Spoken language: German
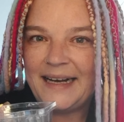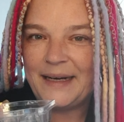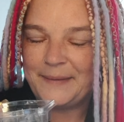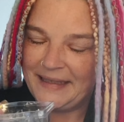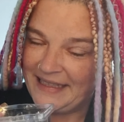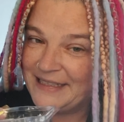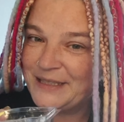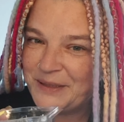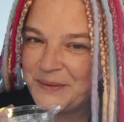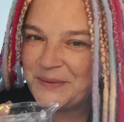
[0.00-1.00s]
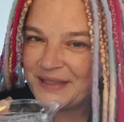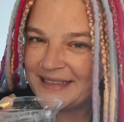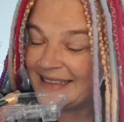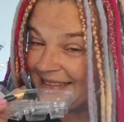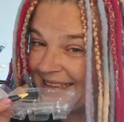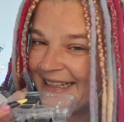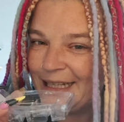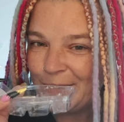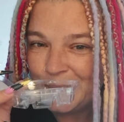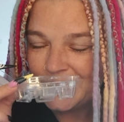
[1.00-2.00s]
Aber er ist gut. Er ist
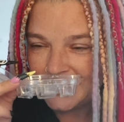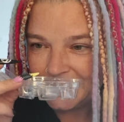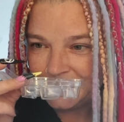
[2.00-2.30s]
echt gut.